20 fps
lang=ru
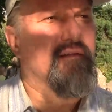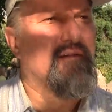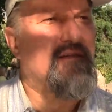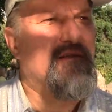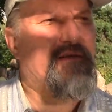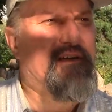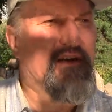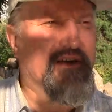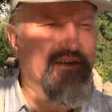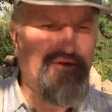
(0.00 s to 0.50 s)

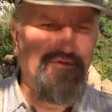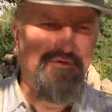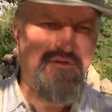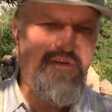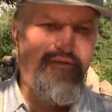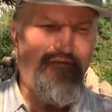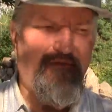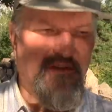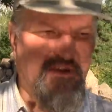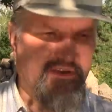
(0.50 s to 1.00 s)
скачивают
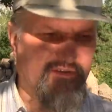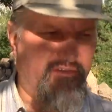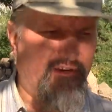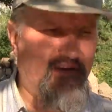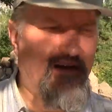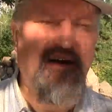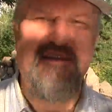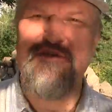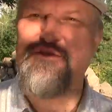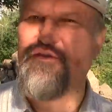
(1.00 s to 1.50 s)
на свои
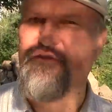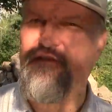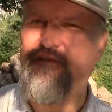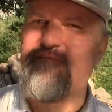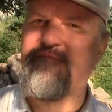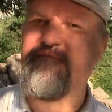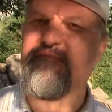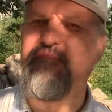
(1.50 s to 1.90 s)
гаджеты